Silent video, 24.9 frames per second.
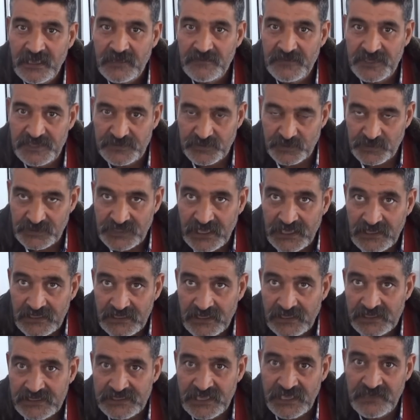Biz burada
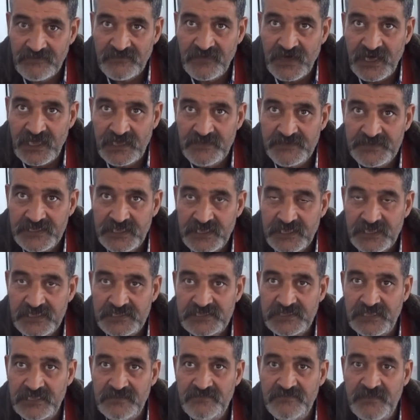Sayın Valimize,
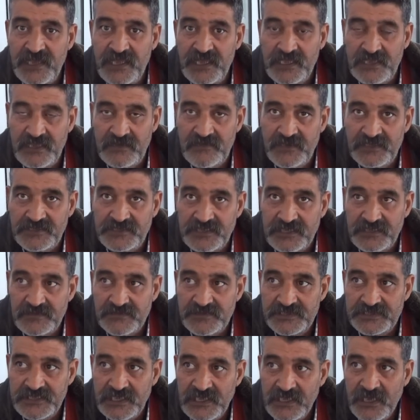Sayın Belediye
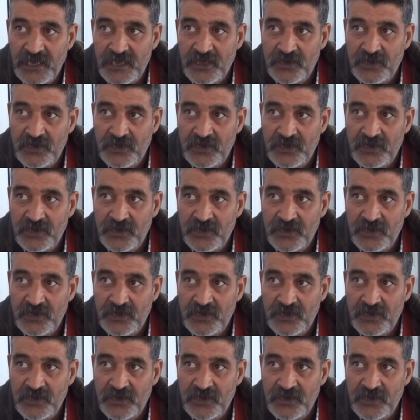Başkanımıza,